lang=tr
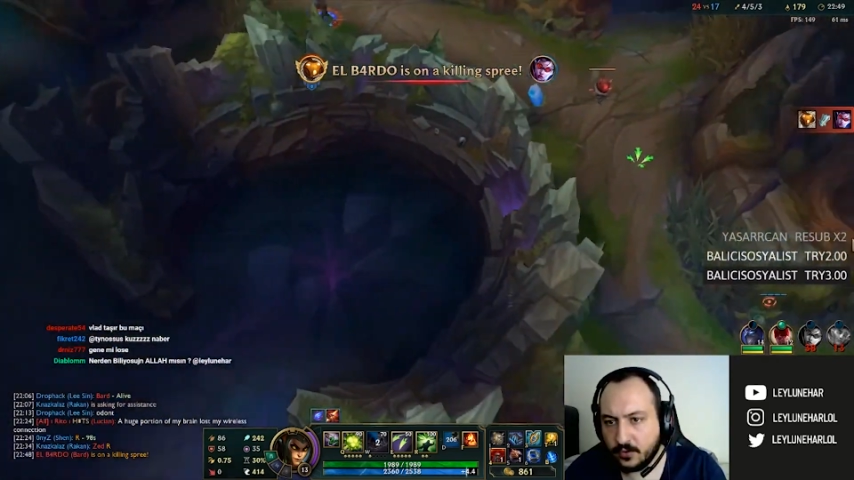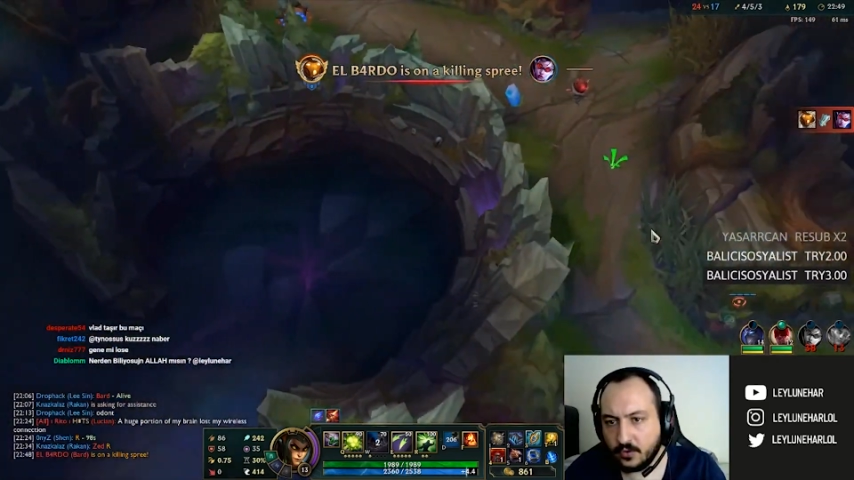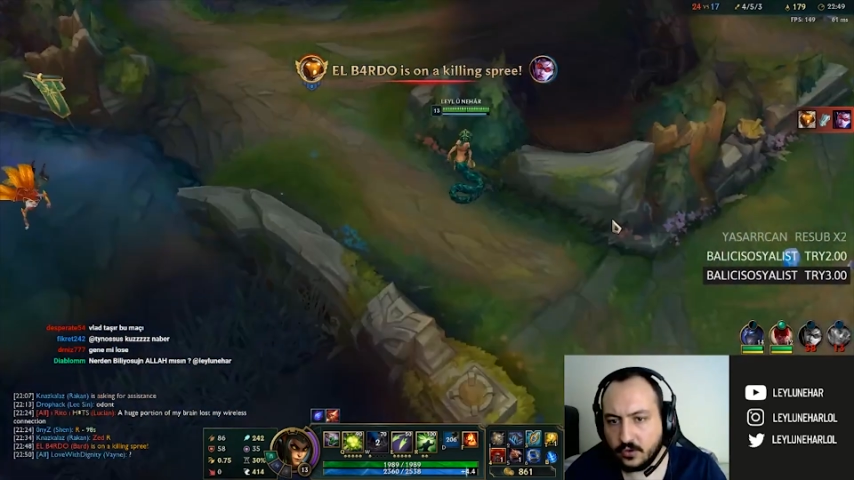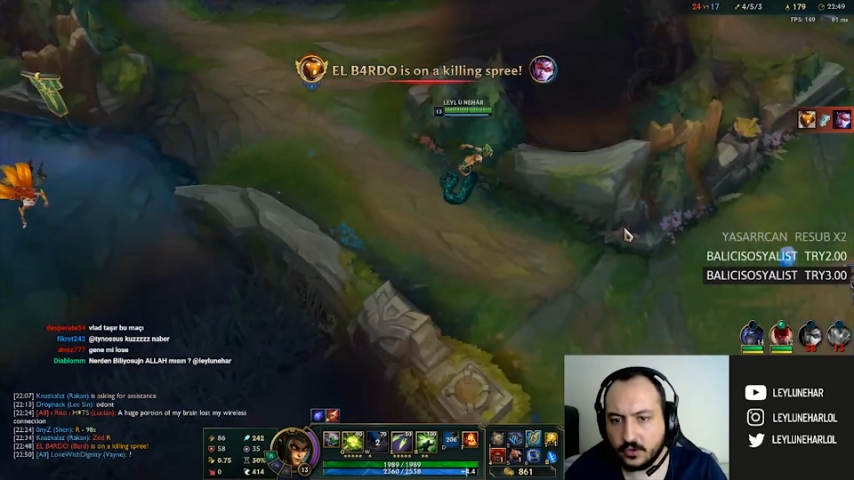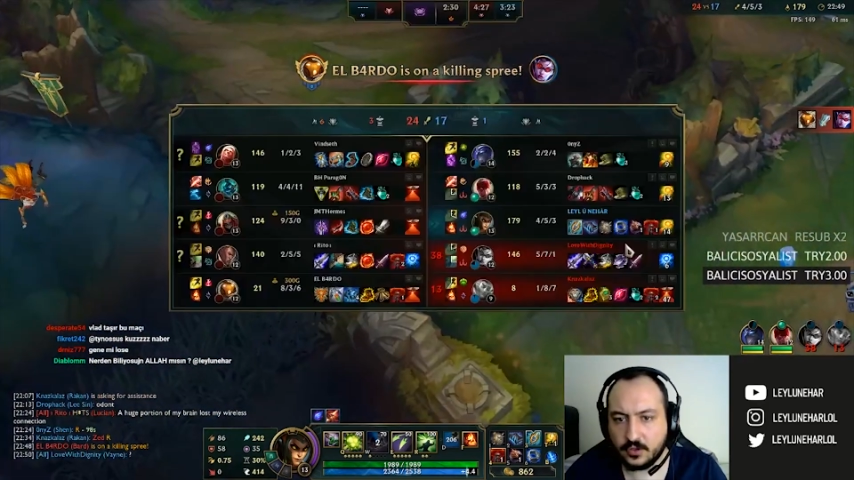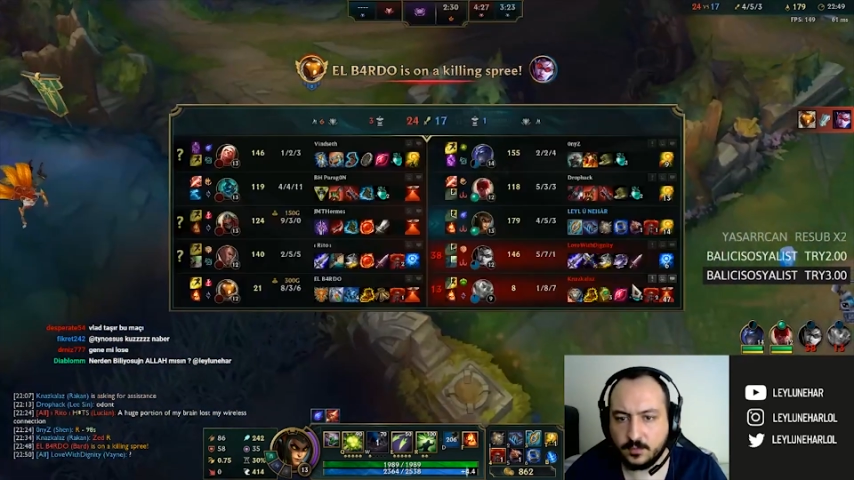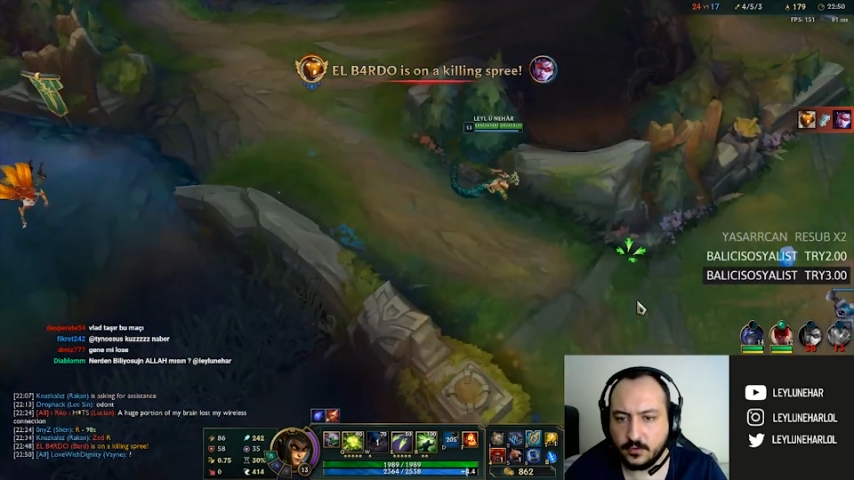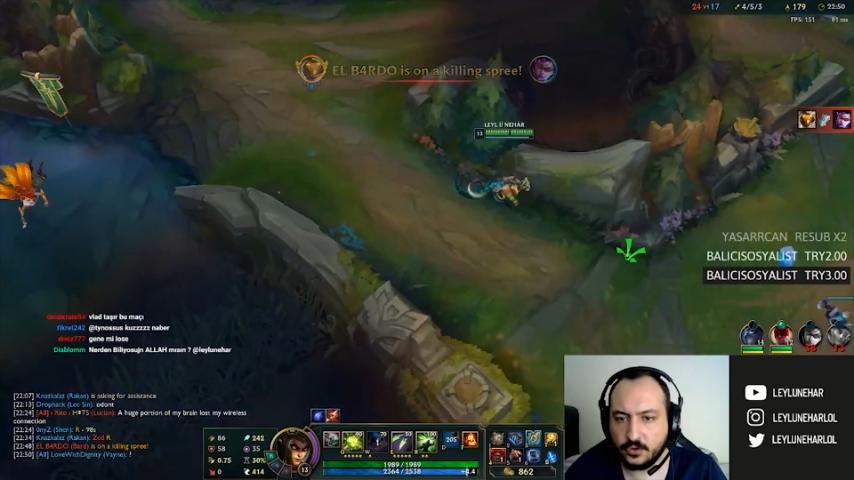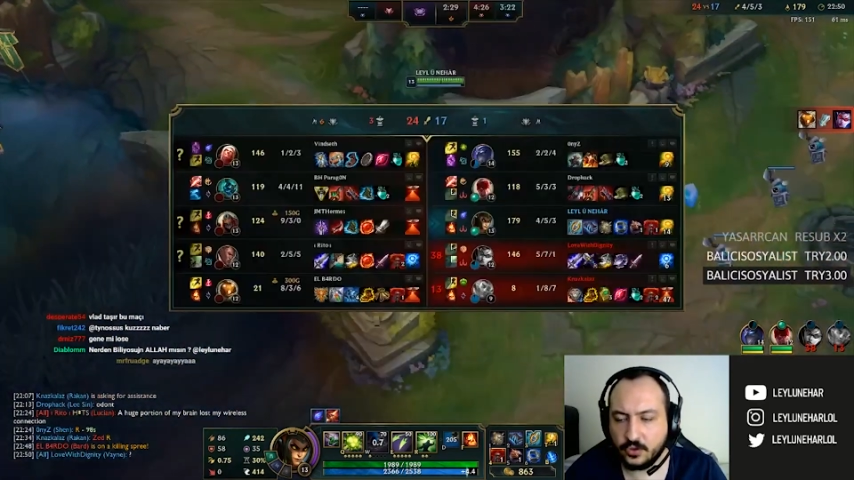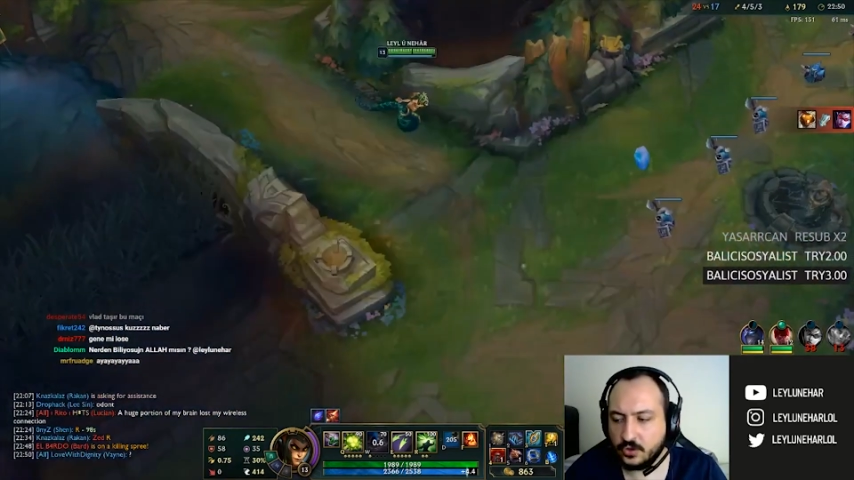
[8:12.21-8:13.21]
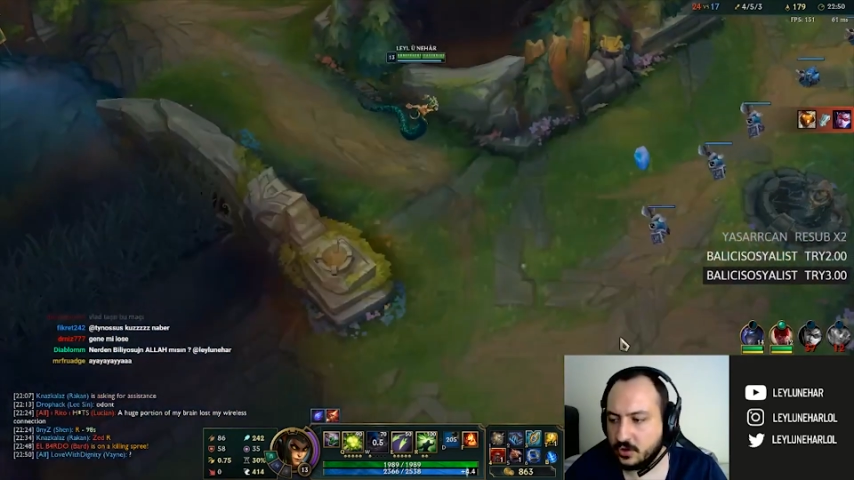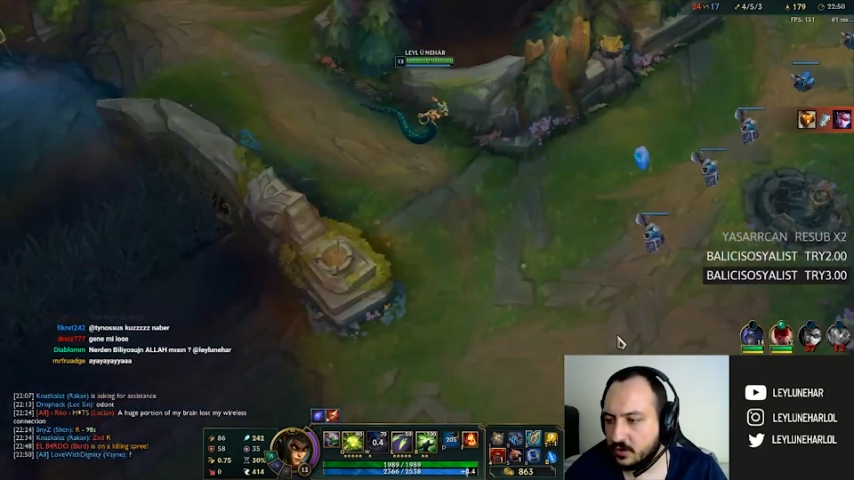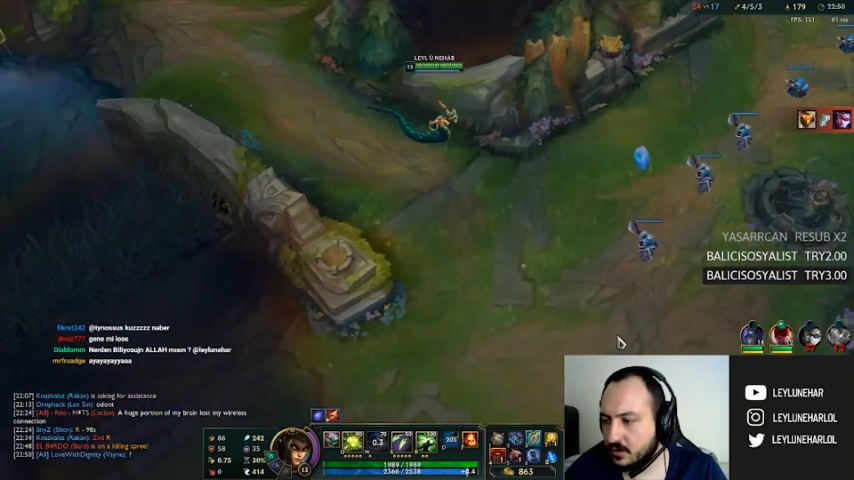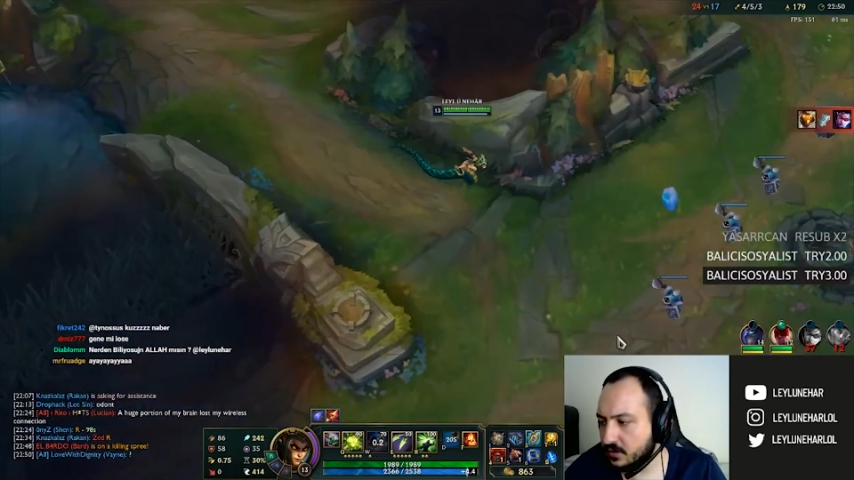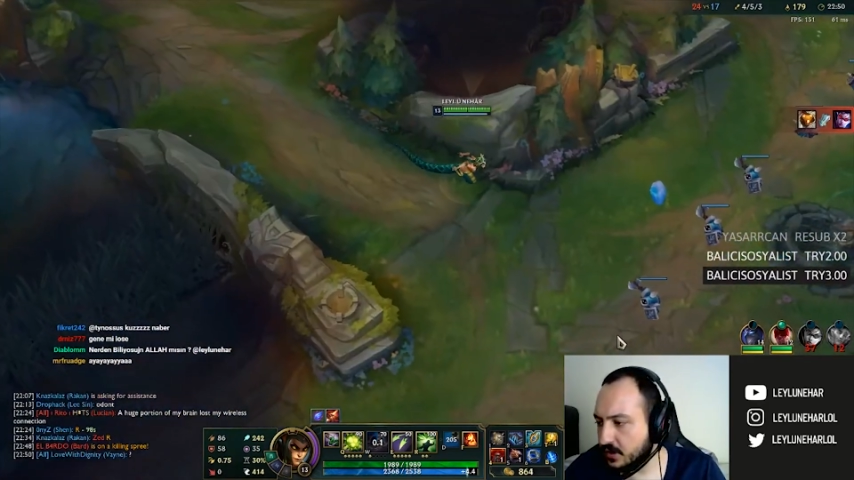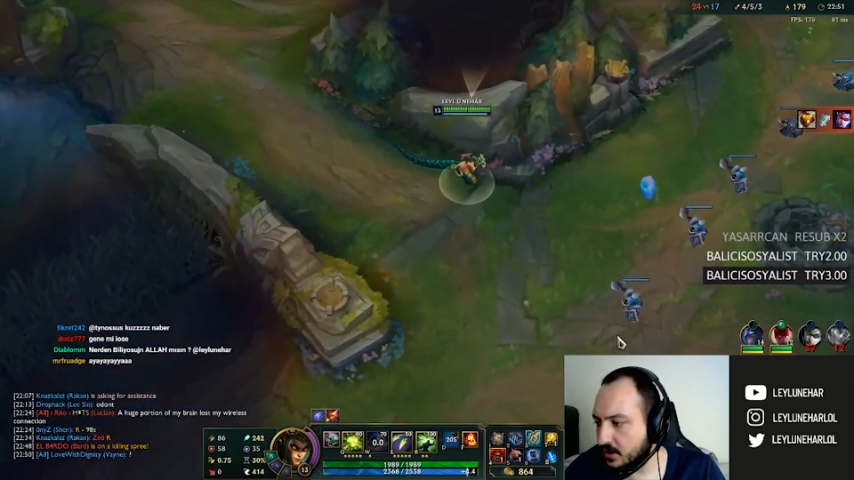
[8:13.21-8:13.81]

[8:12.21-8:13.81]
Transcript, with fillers: Orospu çocukluğunda